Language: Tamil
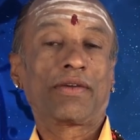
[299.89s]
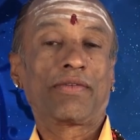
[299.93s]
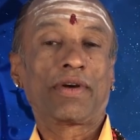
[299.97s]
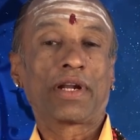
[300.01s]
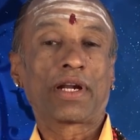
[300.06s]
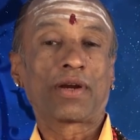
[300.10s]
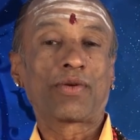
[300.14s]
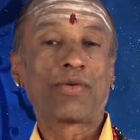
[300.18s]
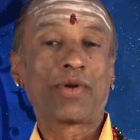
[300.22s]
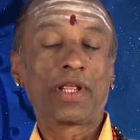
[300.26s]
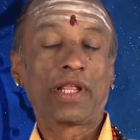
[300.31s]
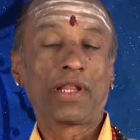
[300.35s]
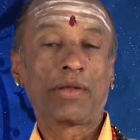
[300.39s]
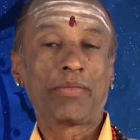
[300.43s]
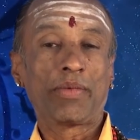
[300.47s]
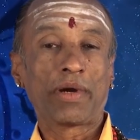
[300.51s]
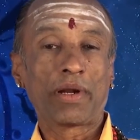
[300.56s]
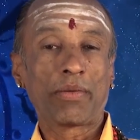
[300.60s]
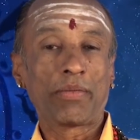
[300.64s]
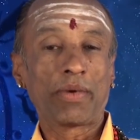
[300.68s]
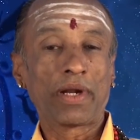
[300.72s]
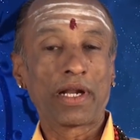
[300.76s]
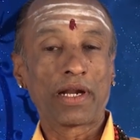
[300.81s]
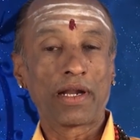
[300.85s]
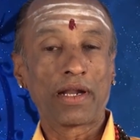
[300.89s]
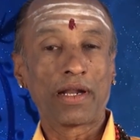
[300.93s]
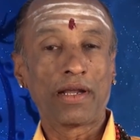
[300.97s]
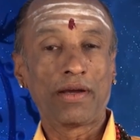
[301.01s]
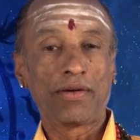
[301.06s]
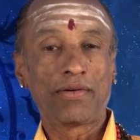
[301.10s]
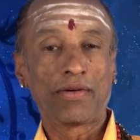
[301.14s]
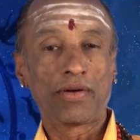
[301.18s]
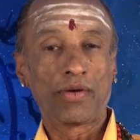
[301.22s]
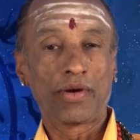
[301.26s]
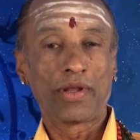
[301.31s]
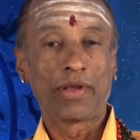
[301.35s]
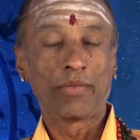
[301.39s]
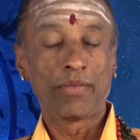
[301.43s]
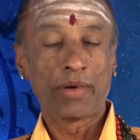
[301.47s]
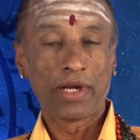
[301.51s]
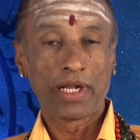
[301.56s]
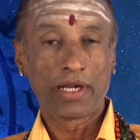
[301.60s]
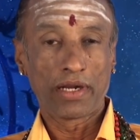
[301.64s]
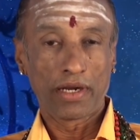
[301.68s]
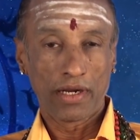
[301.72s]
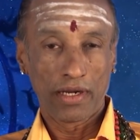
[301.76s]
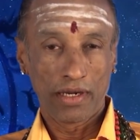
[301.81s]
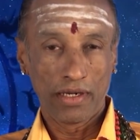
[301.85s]
வரக்கூடிய இந்த பண பலன்கள்லாம் அவங்களுடைய
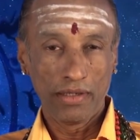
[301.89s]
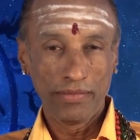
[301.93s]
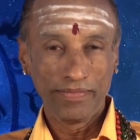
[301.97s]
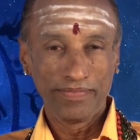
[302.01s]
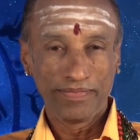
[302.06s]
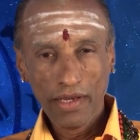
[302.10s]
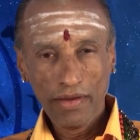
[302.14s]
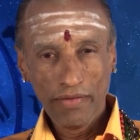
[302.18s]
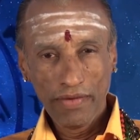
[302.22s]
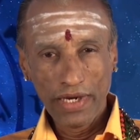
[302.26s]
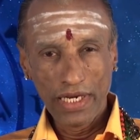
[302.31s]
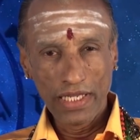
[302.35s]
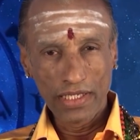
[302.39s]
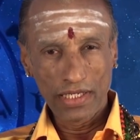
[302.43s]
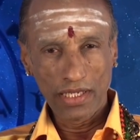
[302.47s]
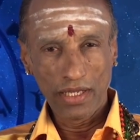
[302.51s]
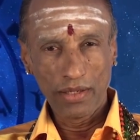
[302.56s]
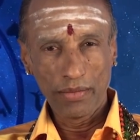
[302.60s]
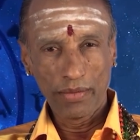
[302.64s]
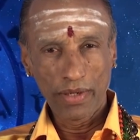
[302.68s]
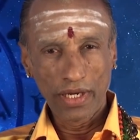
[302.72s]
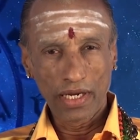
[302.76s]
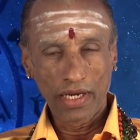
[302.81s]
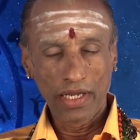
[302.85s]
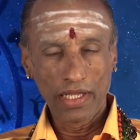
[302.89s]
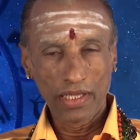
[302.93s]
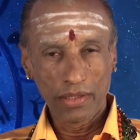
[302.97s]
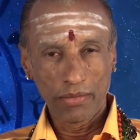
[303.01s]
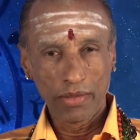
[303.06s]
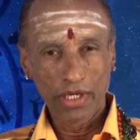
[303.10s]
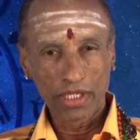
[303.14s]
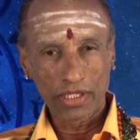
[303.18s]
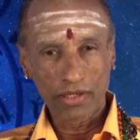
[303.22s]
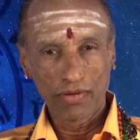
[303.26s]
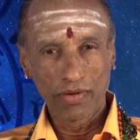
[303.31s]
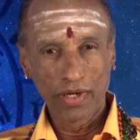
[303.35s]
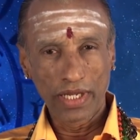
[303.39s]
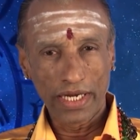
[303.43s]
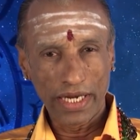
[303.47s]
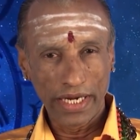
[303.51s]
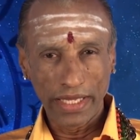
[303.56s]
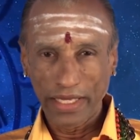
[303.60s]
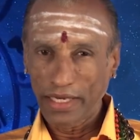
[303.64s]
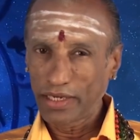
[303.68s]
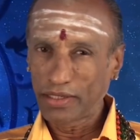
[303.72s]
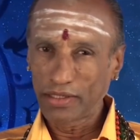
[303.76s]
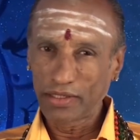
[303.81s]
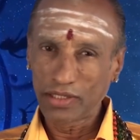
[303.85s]
பலன்கள்லாம் வேலை செய்த பணங்கள்லாம் இந்த மாதம் அவங்களுக்கு
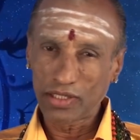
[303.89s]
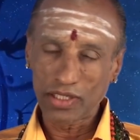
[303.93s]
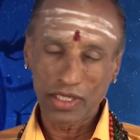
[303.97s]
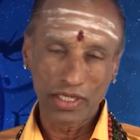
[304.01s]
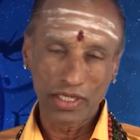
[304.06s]
கிடைக்கிறதுக்கு